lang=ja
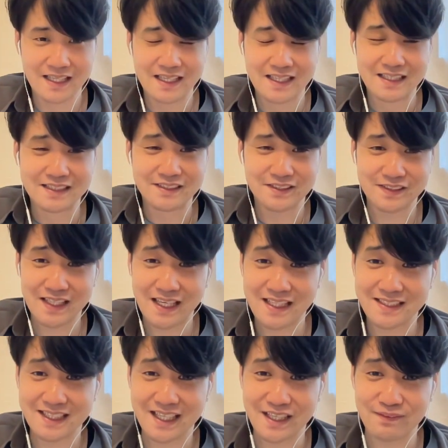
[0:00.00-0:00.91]
それでは、
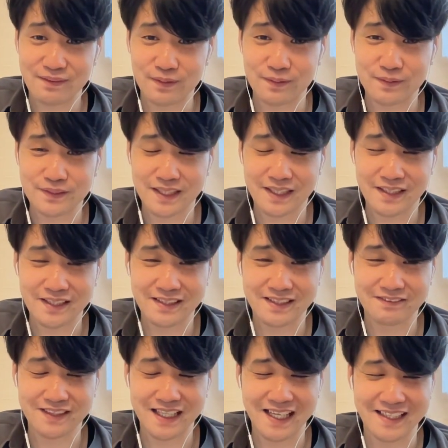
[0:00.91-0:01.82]
最後までお付き合い聞いて
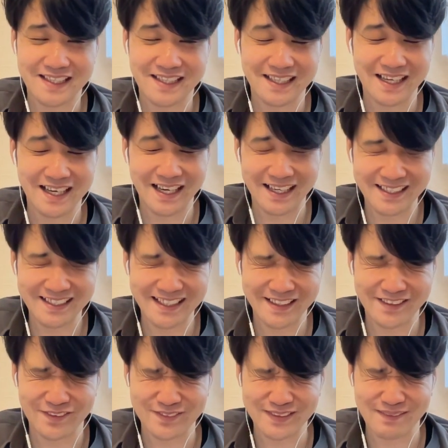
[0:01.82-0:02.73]
くださり、ありが
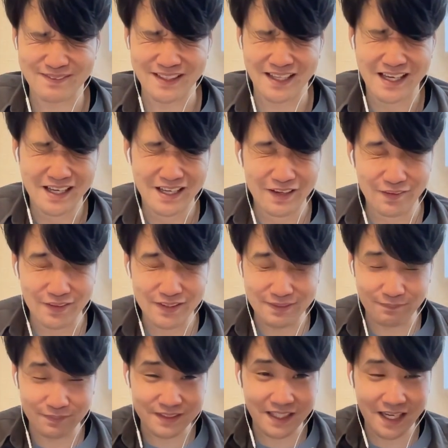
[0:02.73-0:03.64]
とうございます。ごめんなさ
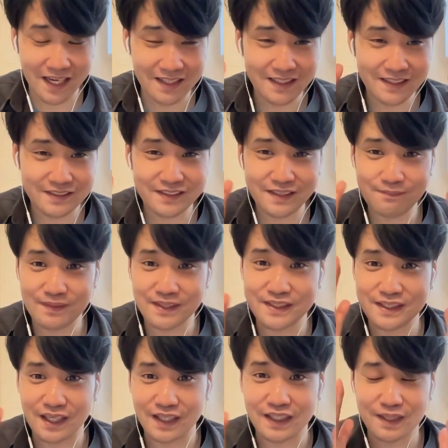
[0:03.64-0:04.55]
い、もう酸欠でめっ
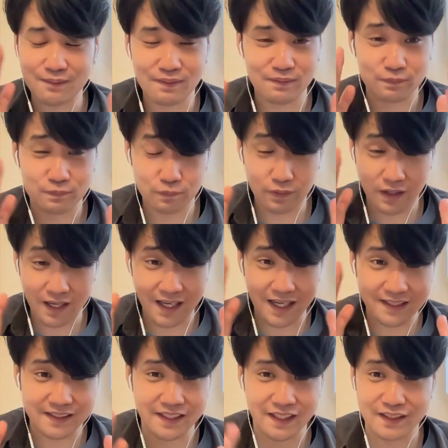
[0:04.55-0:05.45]
ちゃ頭、う
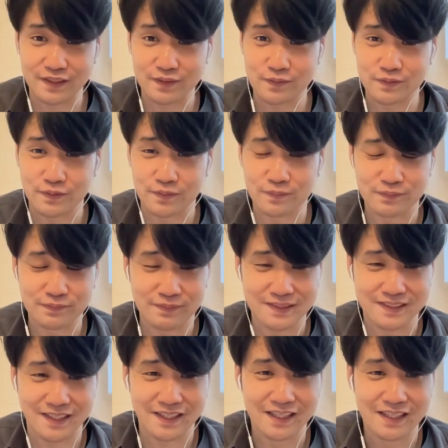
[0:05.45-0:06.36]
わーってなってるんですよ。すいま
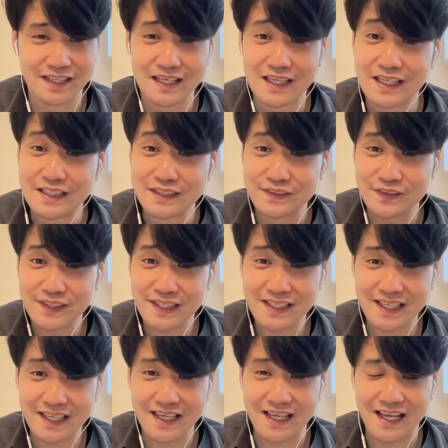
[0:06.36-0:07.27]
せん。それでは
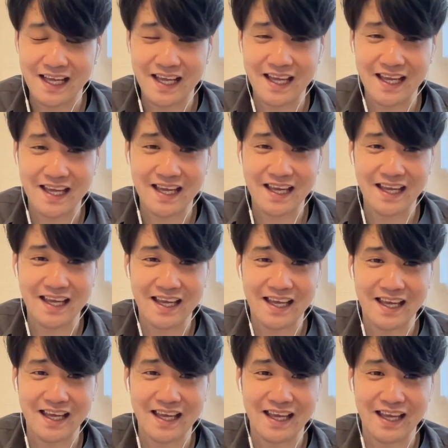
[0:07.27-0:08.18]
ね、
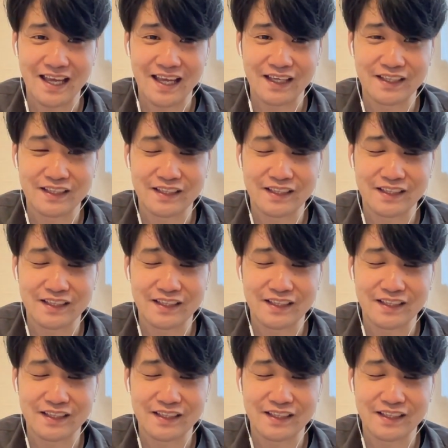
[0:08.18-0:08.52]
えー、